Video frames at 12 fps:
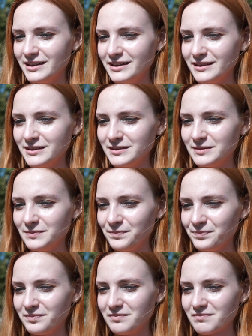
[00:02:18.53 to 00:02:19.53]
И,
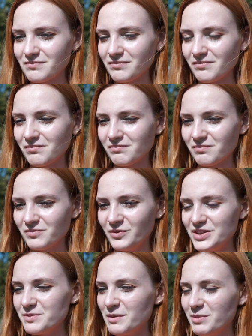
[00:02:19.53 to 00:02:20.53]

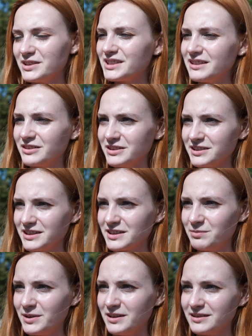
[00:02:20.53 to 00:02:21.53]
видимо, понравилось, как
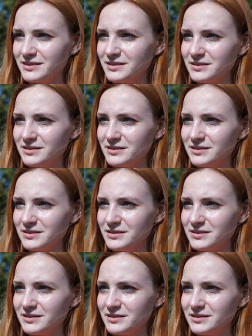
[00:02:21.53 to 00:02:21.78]
спели.